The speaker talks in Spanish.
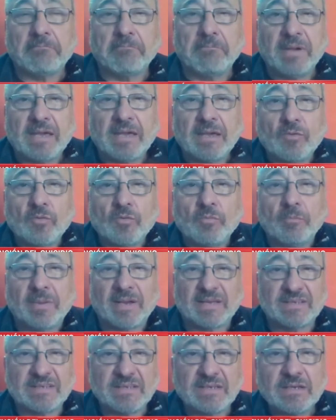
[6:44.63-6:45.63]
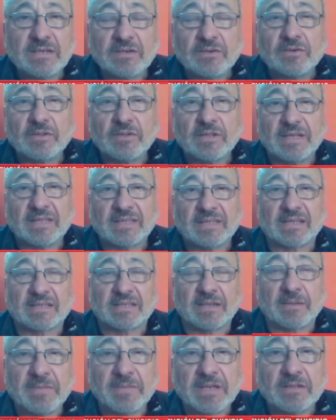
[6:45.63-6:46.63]
ve un vacío de
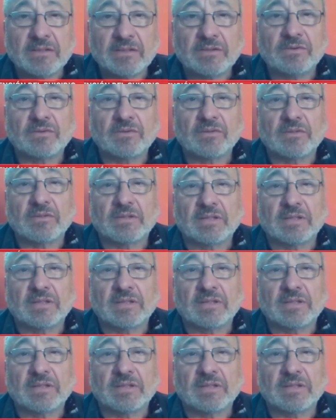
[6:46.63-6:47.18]
tratamiento